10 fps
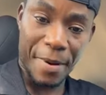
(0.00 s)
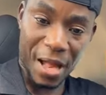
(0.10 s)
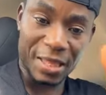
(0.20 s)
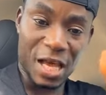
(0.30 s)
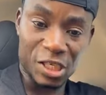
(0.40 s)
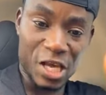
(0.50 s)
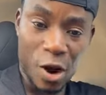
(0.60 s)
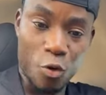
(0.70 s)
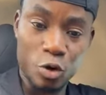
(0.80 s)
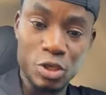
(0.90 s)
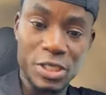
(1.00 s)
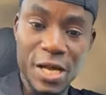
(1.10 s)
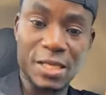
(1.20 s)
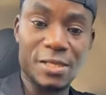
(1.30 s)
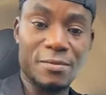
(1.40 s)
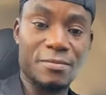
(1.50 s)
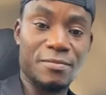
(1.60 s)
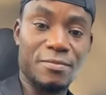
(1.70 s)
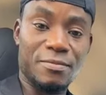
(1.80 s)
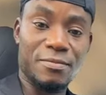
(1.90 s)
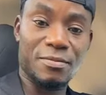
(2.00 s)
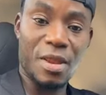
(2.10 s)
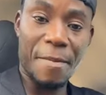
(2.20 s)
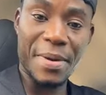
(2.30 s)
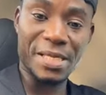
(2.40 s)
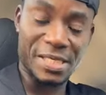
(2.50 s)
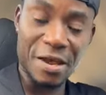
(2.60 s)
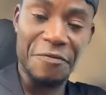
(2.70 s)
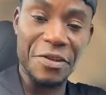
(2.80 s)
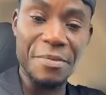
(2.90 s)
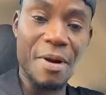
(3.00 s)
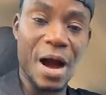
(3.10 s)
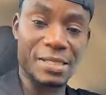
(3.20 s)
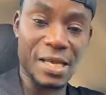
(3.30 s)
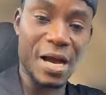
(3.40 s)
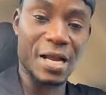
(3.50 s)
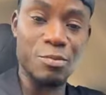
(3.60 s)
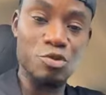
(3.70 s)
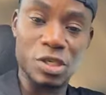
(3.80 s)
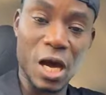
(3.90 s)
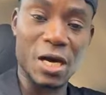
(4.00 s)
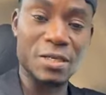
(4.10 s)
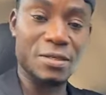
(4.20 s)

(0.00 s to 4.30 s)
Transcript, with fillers: Partagez encore le direct. Merci infiniment à Sangare Moussa.